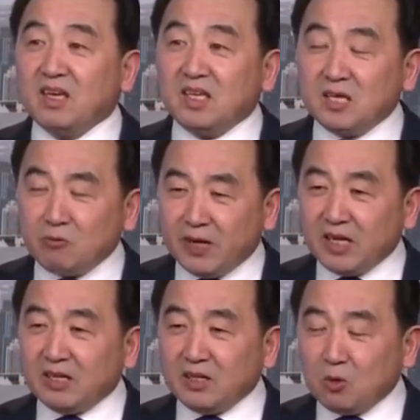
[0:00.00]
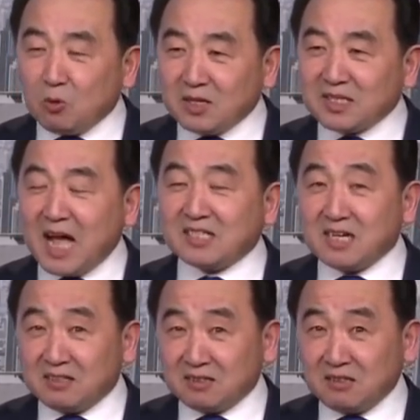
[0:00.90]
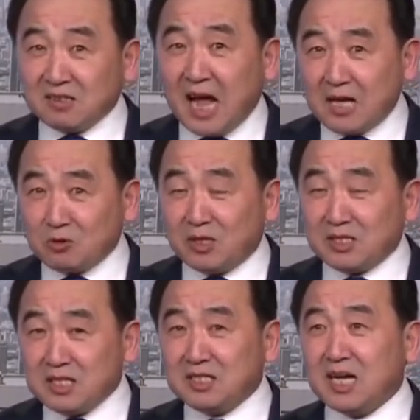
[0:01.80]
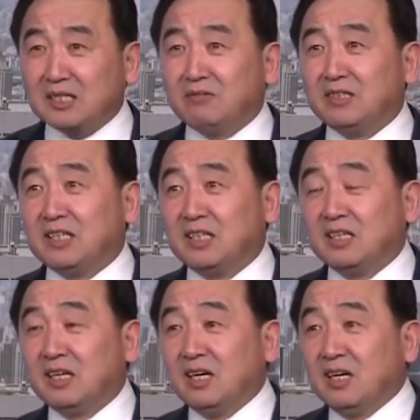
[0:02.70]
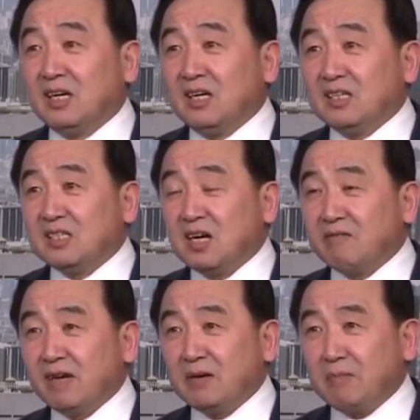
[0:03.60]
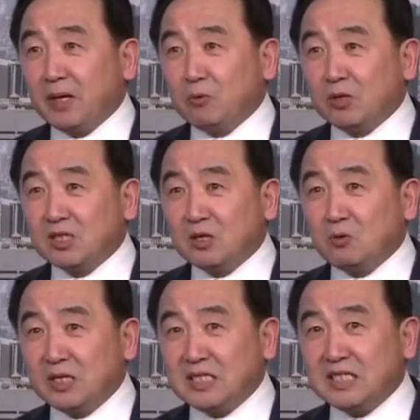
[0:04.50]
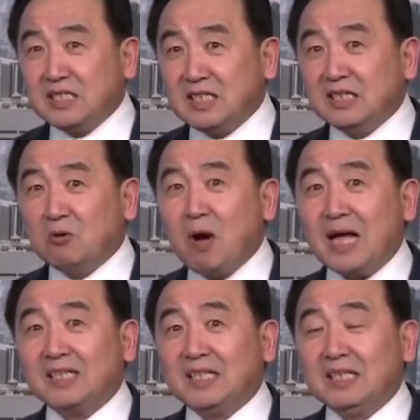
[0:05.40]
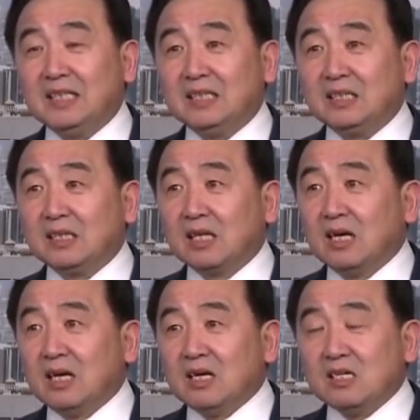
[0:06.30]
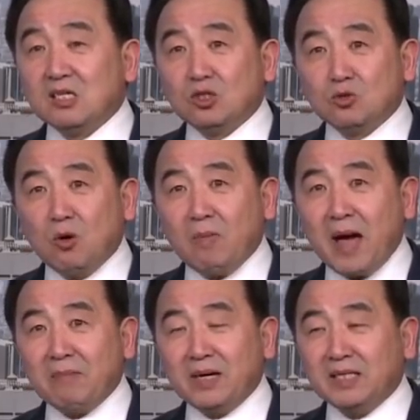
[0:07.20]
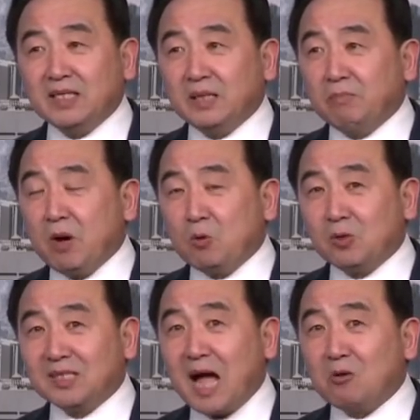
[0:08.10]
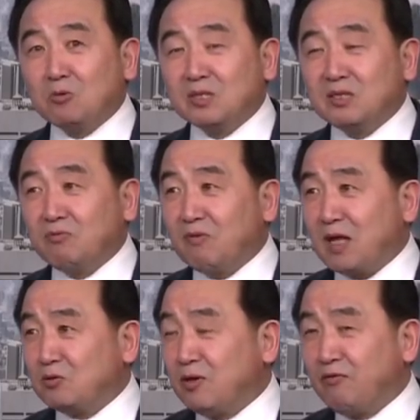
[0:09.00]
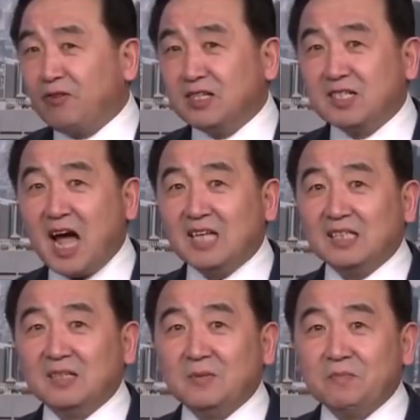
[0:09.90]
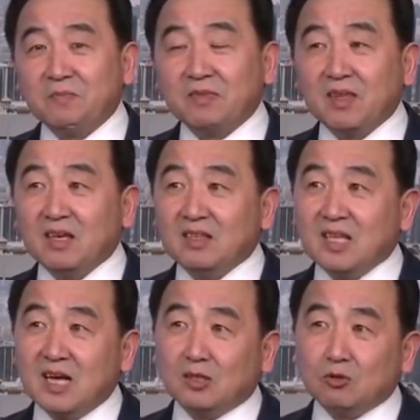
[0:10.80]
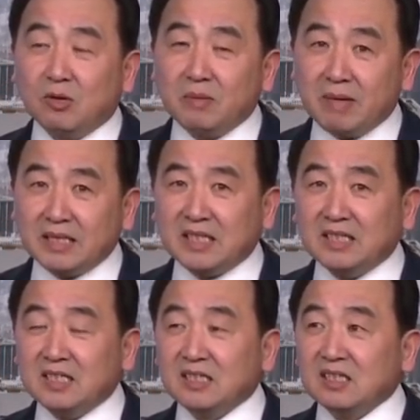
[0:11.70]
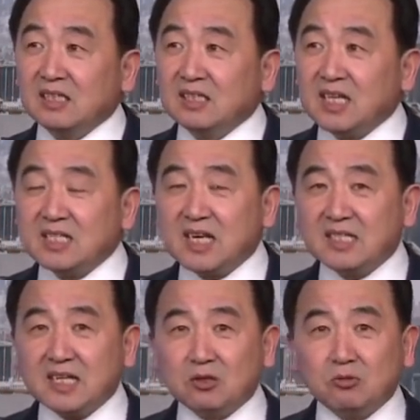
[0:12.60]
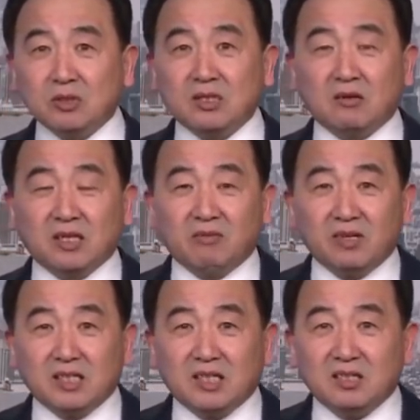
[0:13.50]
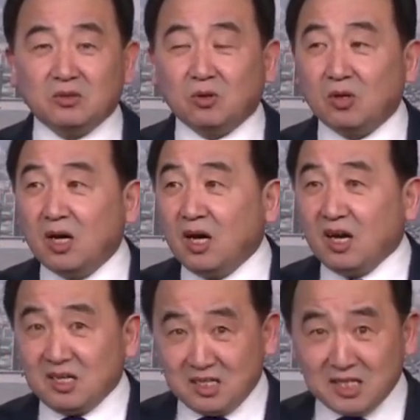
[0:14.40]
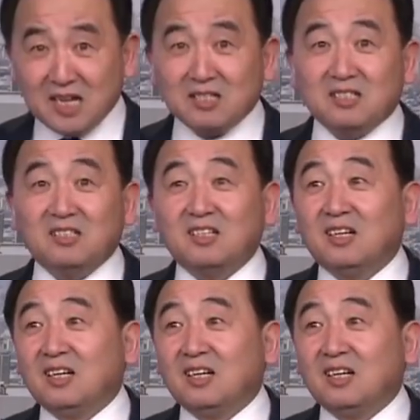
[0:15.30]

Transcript: 因为有关大选。大选真相的问题，成为了美国社会禁忌的话题，是左派媒体包括大公司完全封杀的。那作为媒体人，现在在触及到这个问题的时候，很现实，